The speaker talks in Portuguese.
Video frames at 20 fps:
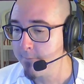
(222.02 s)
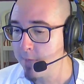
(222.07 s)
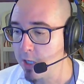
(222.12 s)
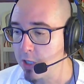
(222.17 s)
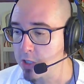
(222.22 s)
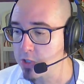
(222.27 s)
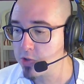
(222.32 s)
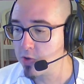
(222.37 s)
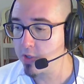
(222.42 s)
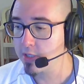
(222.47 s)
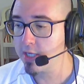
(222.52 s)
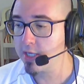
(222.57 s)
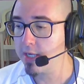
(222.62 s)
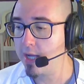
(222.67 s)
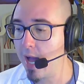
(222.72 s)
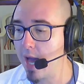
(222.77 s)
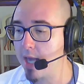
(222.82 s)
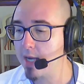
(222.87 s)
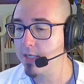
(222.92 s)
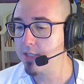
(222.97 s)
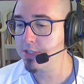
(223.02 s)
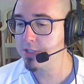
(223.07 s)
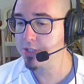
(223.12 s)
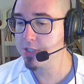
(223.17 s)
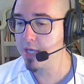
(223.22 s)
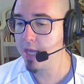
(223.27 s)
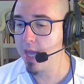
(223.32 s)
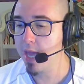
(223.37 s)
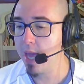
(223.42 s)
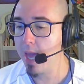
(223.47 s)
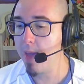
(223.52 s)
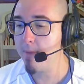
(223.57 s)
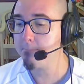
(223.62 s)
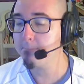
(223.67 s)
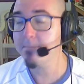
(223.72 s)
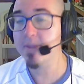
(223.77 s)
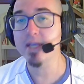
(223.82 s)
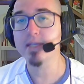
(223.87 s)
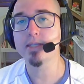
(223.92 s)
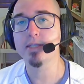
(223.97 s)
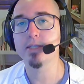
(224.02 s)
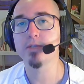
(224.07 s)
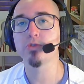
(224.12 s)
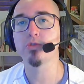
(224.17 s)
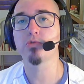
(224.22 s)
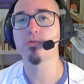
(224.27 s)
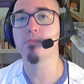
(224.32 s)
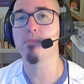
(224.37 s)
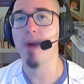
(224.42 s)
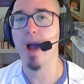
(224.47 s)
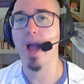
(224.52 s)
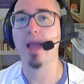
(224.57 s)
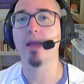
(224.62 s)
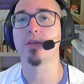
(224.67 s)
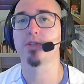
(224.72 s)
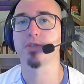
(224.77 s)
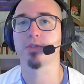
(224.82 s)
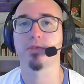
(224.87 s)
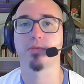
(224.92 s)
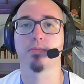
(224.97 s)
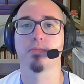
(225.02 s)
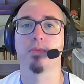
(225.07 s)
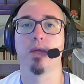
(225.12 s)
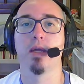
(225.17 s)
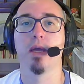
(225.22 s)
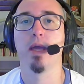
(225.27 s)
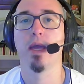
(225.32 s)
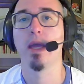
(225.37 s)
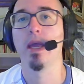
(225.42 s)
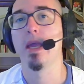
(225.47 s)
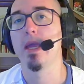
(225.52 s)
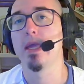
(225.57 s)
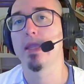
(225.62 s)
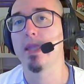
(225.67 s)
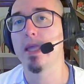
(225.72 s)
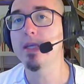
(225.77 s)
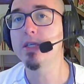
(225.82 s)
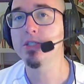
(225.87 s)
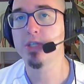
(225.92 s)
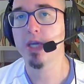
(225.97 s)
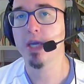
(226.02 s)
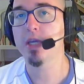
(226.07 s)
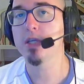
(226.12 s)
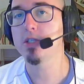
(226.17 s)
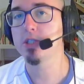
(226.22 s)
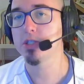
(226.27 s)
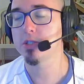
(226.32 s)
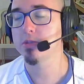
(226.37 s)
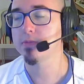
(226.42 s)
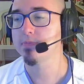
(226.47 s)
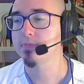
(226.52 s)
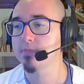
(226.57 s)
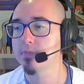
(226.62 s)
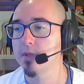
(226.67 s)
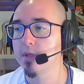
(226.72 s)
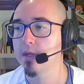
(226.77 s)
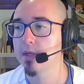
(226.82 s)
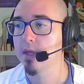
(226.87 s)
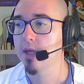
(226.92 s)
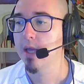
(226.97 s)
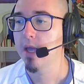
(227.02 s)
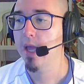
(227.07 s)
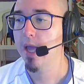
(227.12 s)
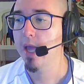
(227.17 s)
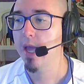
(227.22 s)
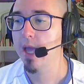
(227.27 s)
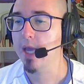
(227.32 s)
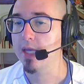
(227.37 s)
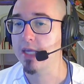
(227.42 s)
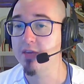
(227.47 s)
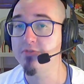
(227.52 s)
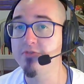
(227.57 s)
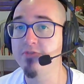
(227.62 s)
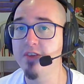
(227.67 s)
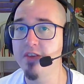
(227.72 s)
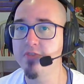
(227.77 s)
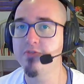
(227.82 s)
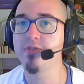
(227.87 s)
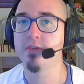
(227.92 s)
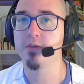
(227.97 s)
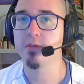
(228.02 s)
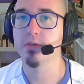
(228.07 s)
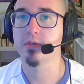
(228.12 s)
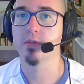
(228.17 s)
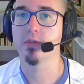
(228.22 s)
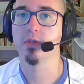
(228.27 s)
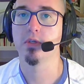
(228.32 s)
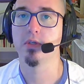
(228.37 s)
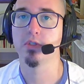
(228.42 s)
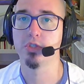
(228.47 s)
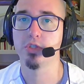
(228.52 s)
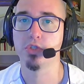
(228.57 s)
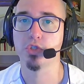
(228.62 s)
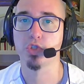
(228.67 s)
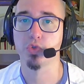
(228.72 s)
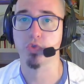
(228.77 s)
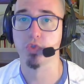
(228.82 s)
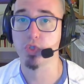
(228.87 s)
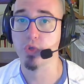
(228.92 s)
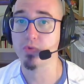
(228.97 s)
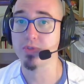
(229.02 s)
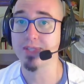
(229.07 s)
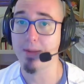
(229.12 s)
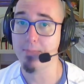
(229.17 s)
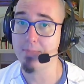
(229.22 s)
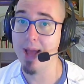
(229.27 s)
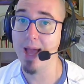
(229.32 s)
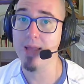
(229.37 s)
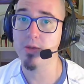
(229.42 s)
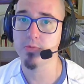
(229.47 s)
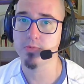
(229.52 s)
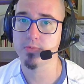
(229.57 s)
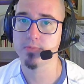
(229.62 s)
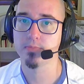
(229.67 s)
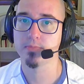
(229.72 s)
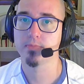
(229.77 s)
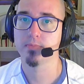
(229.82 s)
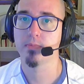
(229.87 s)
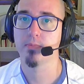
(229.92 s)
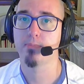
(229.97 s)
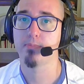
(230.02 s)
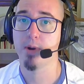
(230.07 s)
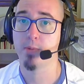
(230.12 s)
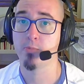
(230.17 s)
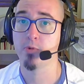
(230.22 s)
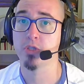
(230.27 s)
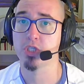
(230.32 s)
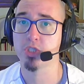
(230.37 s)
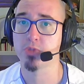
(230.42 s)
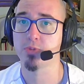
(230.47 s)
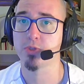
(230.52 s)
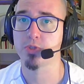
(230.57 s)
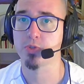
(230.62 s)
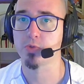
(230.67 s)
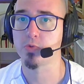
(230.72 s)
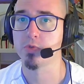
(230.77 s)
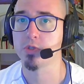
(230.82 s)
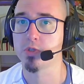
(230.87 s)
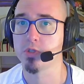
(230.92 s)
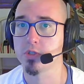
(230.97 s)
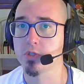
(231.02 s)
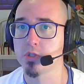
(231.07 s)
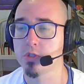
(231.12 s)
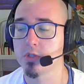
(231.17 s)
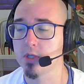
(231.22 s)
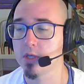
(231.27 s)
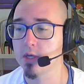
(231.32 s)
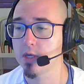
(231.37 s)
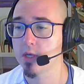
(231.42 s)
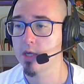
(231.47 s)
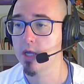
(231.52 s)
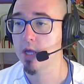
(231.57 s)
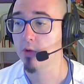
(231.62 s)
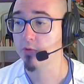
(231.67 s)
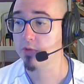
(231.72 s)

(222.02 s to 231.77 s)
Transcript: Só que caras é preciso mais. Tem gente é, que vive disso, isso é um trabalho para muitas pessoas, né? É um